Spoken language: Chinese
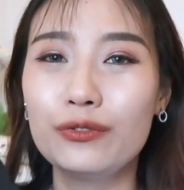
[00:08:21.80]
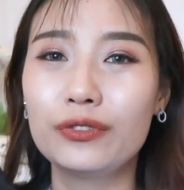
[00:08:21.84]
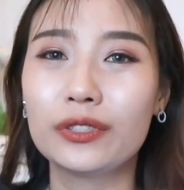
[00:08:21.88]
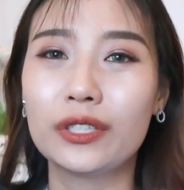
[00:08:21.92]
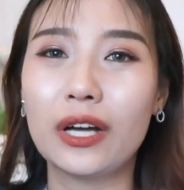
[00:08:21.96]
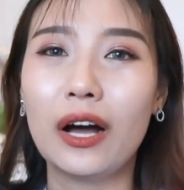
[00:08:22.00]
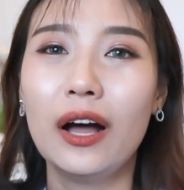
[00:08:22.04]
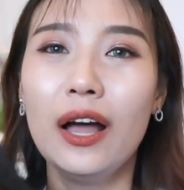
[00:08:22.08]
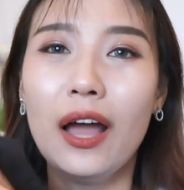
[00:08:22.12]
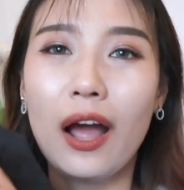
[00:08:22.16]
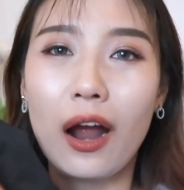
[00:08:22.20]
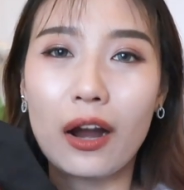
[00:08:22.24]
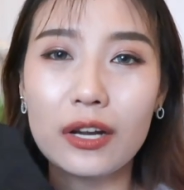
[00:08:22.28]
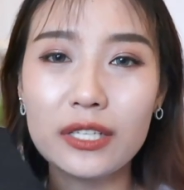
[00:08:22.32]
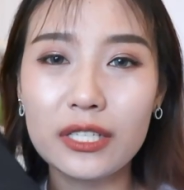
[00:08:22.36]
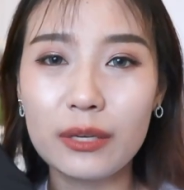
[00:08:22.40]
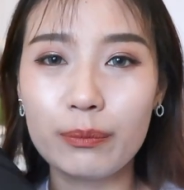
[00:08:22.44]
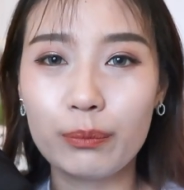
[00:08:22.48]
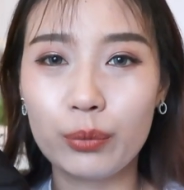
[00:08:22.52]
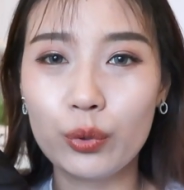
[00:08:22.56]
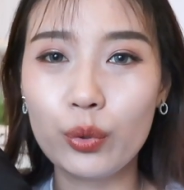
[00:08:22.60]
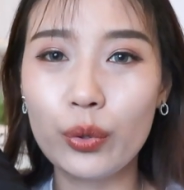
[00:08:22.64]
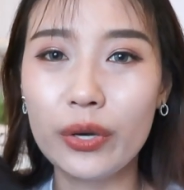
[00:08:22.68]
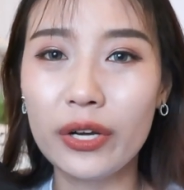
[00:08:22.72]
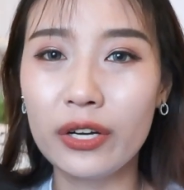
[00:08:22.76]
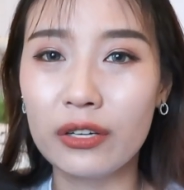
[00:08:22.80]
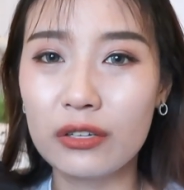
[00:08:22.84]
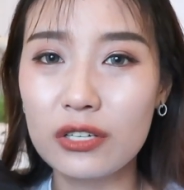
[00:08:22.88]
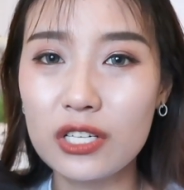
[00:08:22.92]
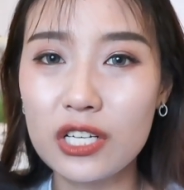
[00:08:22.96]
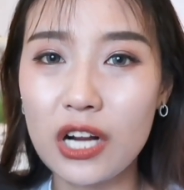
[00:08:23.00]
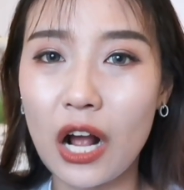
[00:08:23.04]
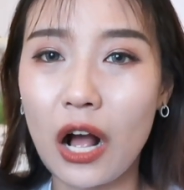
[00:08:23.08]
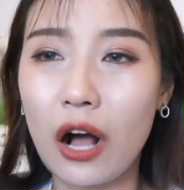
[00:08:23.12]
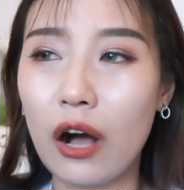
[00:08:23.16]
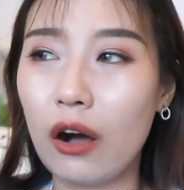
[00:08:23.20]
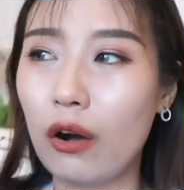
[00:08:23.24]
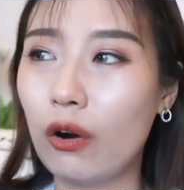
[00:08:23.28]
服的，而且不会很
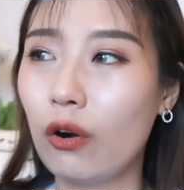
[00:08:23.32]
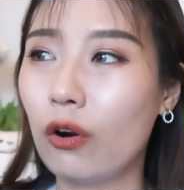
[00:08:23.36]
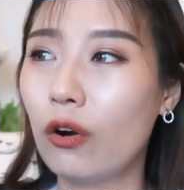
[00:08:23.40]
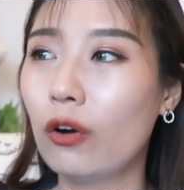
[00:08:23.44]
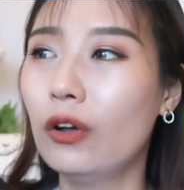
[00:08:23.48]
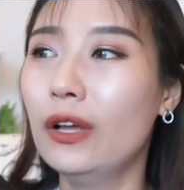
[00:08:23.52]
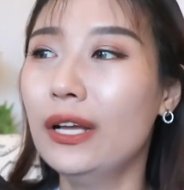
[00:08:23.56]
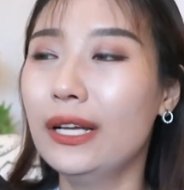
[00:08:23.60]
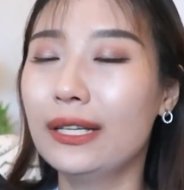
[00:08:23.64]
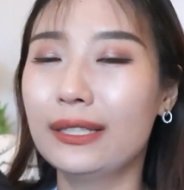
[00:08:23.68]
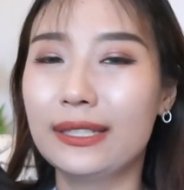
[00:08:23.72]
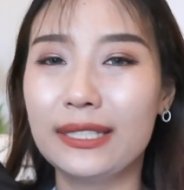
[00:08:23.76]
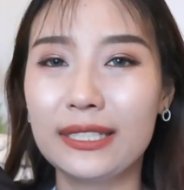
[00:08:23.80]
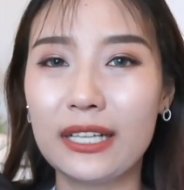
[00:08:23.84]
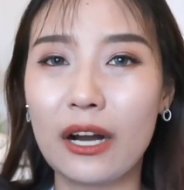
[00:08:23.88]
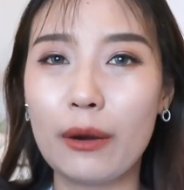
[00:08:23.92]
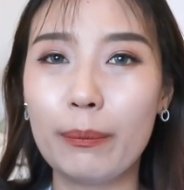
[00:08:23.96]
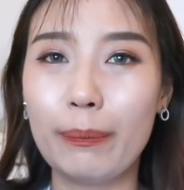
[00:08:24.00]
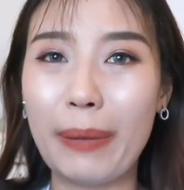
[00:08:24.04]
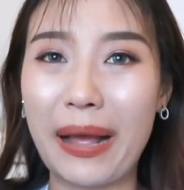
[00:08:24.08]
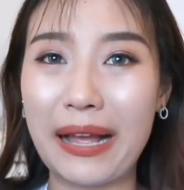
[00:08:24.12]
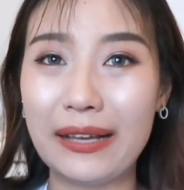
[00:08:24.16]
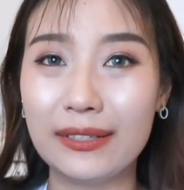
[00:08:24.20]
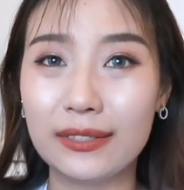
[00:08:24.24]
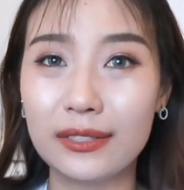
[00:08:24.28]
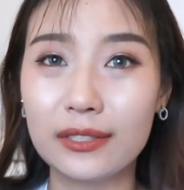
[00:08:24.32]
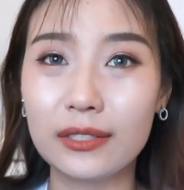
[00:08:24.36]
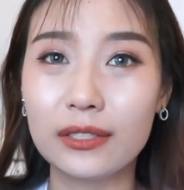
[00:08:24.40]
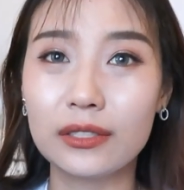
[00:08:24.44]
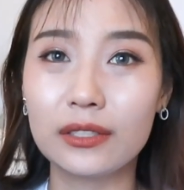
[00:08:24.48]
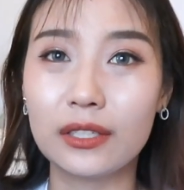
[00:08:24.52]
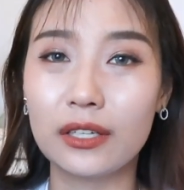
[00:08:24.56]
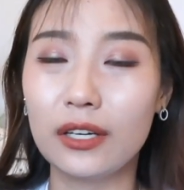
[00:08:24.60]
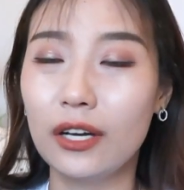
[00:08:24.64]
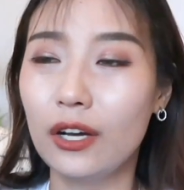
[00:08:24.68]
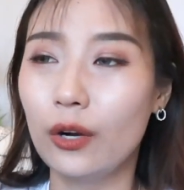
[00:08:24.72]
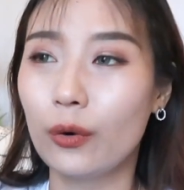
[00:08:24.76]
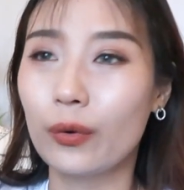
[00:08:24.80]
吵。那件白色
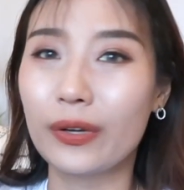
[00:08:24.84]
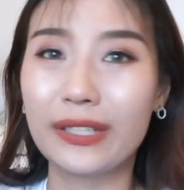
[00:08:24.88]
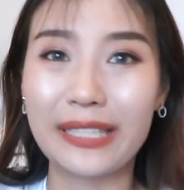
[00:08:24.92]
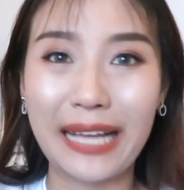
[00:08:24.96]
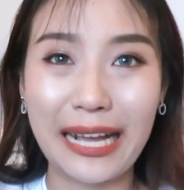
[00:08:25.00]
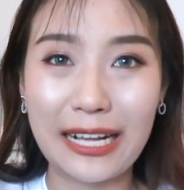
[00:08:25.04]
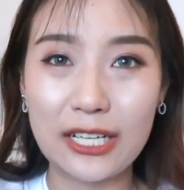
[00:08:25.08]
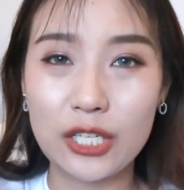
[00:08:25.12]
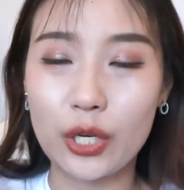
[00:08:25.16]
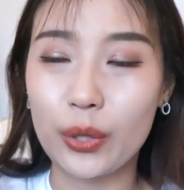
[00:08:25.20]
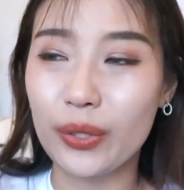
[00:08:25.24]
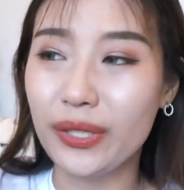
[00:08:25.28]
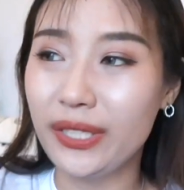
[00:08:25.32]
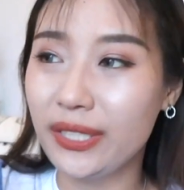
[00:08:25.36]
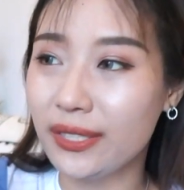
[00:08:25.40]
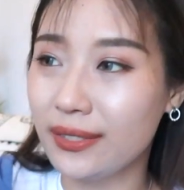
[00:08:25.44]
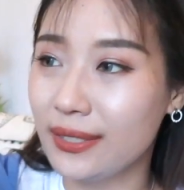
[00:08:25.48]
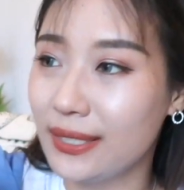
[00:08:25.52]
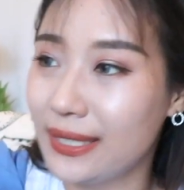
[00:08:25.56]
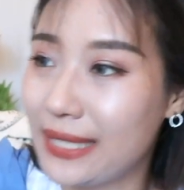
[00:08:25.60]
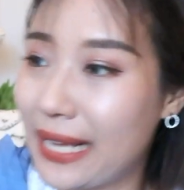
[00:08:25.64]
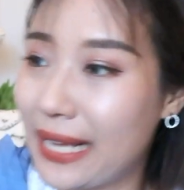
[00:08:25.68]
的，我给大家稍微听一